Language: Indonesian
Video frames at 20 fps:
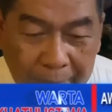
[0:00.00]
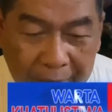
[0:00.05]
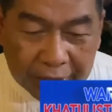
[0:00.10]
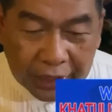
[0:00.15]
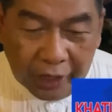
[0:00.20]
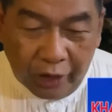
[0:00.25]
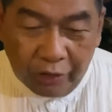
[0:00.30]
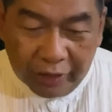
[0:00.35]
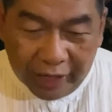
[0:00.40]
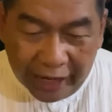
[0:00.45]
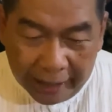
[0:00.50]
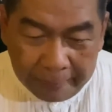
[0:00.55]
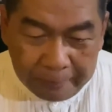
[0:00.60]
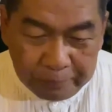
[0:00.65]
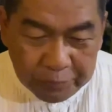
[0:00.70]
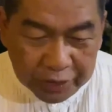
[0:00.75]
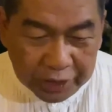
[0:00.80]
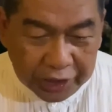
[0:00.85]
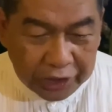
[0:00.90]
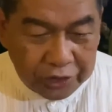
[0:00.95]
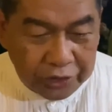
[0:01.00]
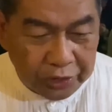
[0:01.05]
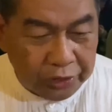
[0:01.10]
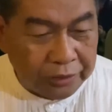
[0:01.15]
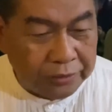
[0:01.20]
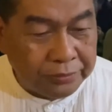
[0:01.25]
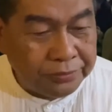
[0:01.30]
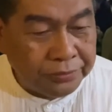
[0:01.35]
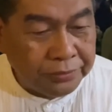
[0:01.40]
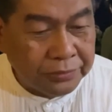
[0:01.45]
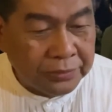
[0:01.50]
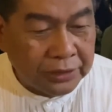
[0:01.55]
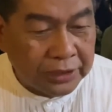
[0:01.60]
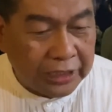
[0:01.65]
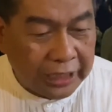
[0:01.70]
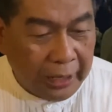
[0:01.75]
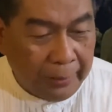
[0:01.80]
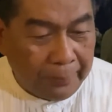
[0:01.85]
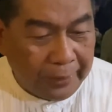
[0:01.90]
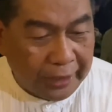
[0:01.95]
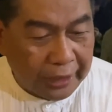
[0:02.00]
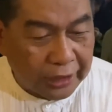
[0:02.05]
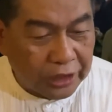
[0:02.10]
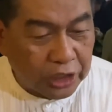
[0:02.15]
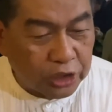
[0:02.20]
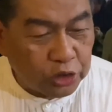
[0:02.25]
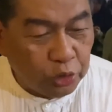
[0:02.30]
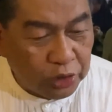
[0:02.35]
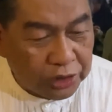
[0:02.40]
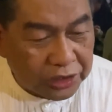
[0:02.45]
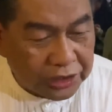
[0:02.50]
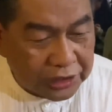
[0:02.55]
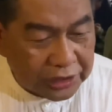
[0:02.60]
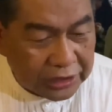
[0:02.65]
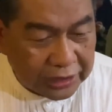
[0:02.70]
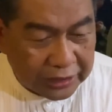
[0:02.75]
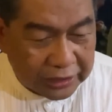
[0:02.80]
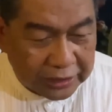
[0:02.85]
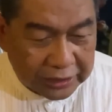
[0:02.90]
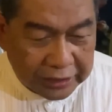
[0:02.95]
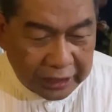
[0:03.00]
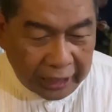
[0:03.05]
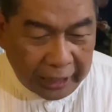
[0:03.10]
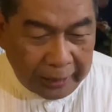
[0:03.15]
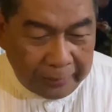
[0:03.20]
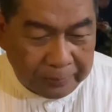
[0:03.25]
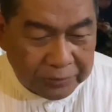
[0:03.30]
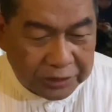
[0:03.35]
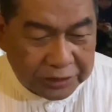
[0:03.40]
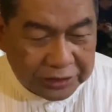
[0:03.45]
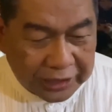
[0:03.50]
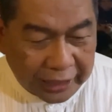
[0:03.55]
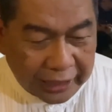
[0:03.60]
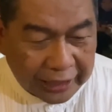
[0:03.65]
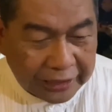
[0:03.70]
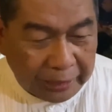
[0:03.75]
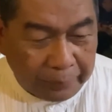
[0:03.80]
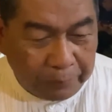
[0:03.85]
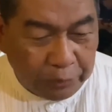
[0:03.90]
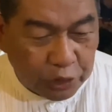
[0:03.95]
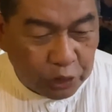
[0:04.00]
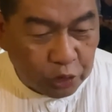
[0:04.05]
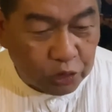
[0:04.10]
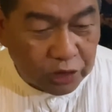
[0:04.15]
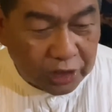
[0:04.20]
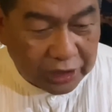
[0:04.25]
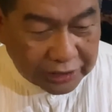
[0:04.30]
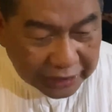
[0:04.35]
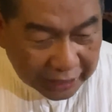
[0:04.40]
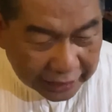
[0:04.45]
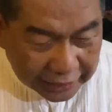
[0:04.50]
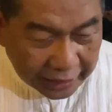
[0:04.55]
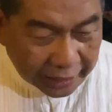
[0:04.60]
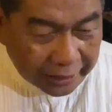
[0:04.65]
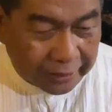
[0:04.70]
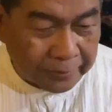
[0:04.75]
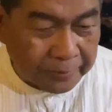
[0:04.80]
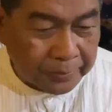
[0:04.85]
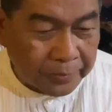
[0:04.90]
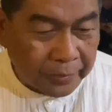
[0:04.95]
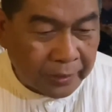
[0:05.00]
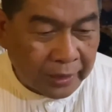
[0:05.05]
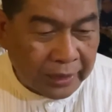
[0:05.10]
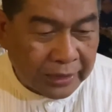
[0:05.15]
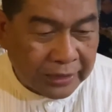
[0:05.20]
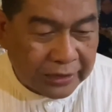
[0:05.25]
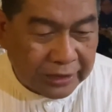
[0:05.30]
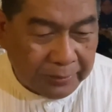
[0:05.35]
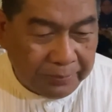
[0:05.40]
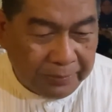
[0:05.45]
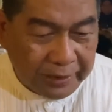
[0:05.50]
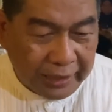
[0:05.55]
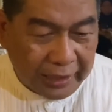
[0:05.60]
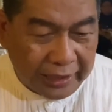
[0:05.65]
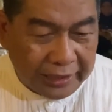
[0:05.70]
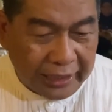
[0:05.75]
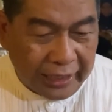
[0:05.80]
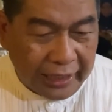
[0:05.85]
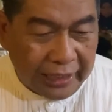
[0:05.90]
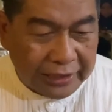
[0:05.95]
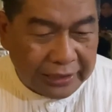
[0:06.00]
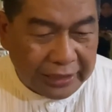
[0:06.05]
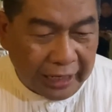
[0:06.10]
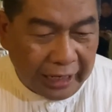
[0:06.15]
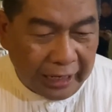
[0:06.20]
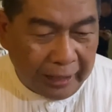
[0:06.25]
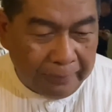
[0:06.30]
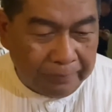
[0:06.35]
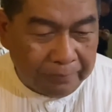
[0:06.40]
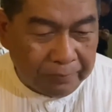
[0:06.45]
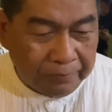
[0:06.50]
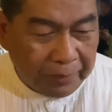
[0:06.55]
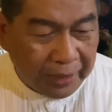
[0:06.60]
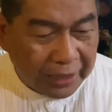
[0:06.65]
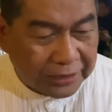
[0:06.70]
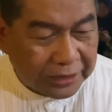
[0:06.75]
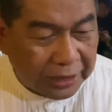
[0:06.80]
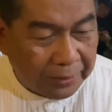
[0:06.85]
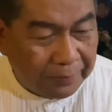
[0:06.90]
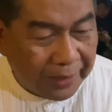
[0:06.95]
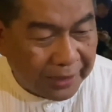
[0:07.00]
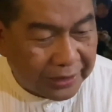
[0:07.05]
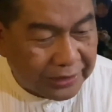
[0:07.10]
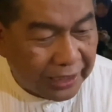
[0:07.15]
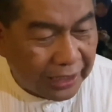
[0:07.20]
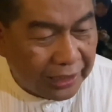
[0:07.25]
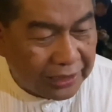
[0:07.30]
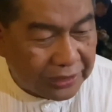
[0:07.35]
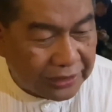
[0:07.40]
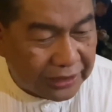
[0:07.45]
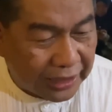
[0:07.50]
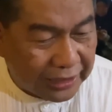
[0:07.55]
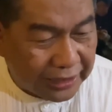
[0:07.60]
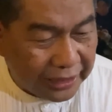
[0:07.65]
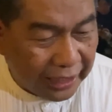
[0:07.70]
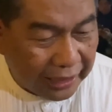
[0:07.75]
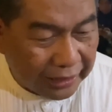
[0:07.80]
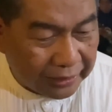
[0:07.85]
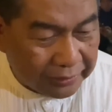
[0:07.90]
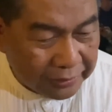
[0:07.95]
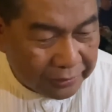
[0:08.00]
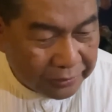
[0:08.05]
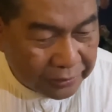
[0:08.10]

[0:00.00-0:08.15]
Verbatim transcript: banyak orang begitu, tidak banyak tertulis dalam sejarah tapi itu tercatat sebenarnya dalam bahasa-bahasa lisan yang